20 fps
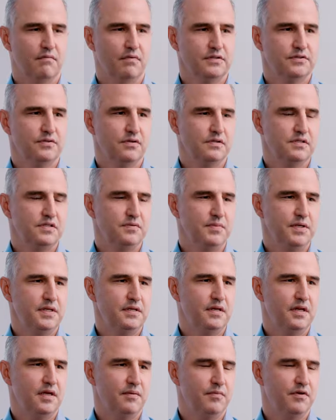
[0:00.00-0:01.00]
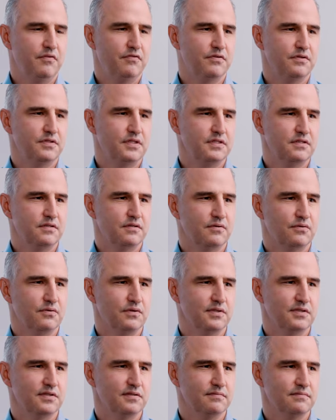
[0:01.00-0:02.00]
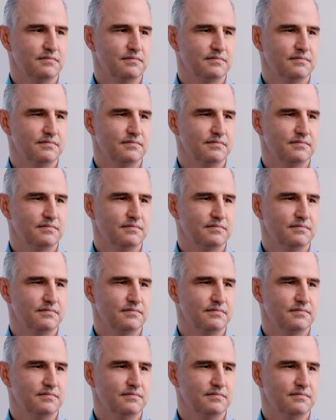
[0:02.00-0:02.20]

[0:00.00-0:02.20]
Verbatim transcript: Was sollen Sie mitnehmen von diesen Kursen?